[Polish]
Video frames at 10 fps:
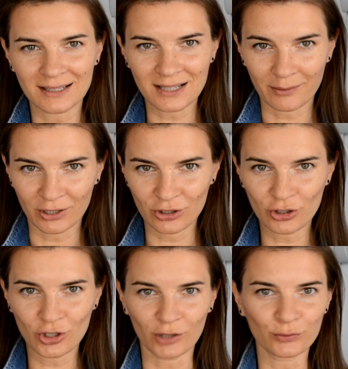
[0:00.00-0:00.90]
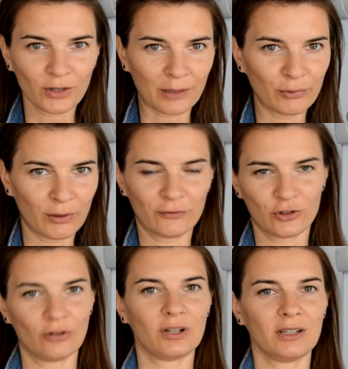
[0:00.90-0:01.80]
ta sama cisza, która była
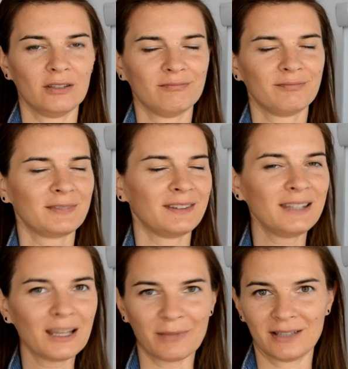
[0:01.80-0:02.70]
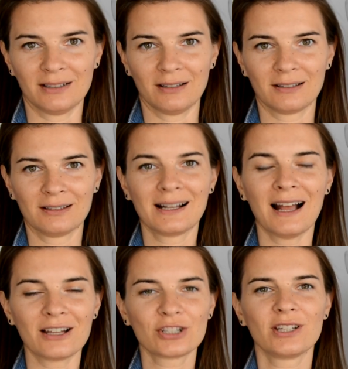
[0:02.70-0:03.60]
wczoraj. Nie ma tak.
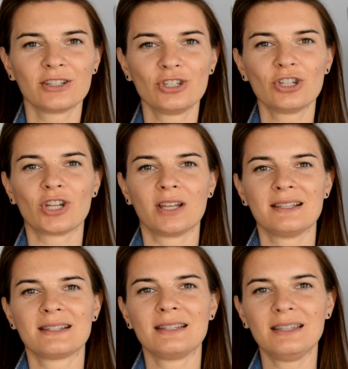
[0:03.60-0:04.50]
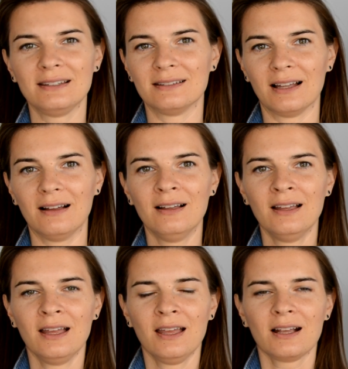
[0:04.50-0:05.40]
Każda cisza jest inna.
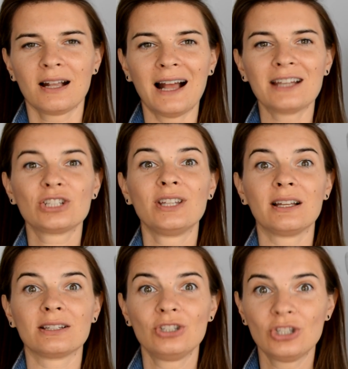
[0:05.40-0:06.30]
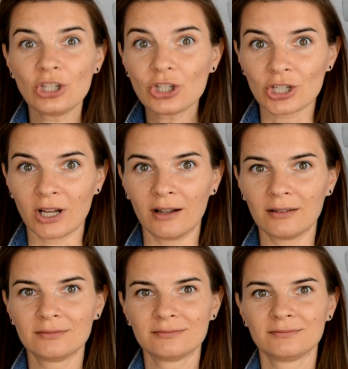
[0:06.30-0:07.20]
Każda
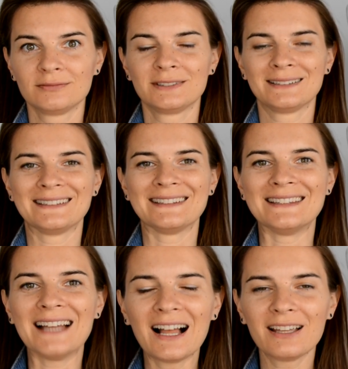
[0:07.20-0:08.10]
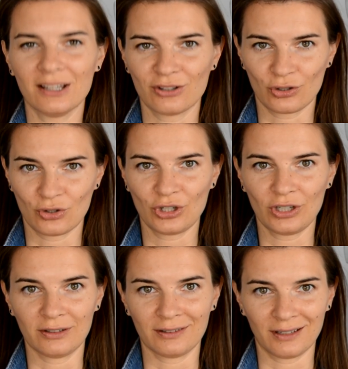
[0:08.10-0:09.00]
cisza daje coś
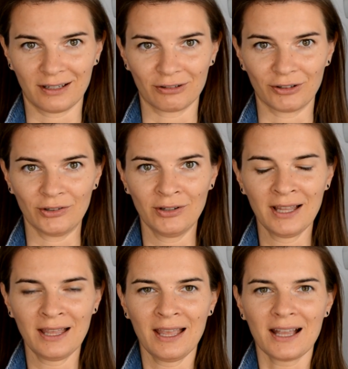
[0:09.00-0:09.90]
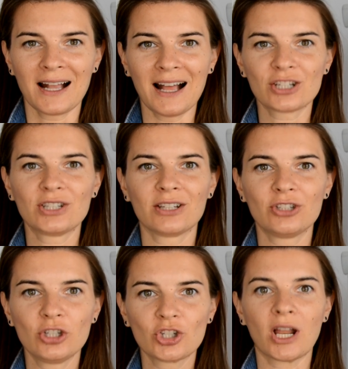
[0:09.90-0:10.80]
innego. Każda
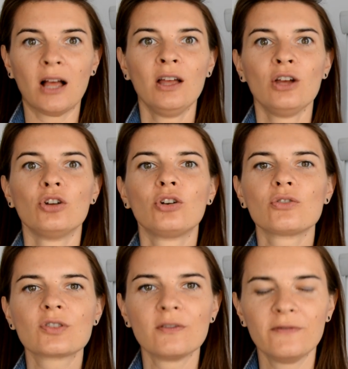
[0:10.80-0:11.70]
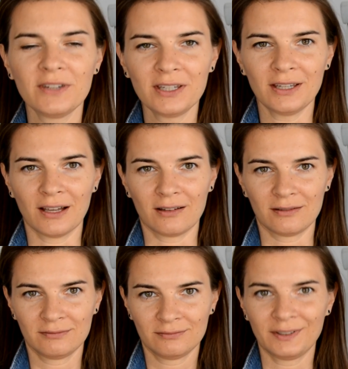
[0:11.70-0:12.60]
cisza rozwija
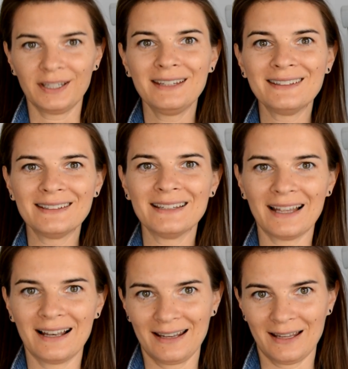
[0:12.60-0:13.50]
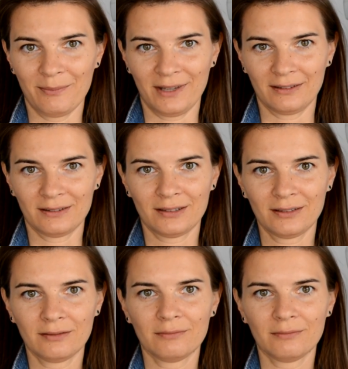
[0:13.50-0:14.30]
inny element.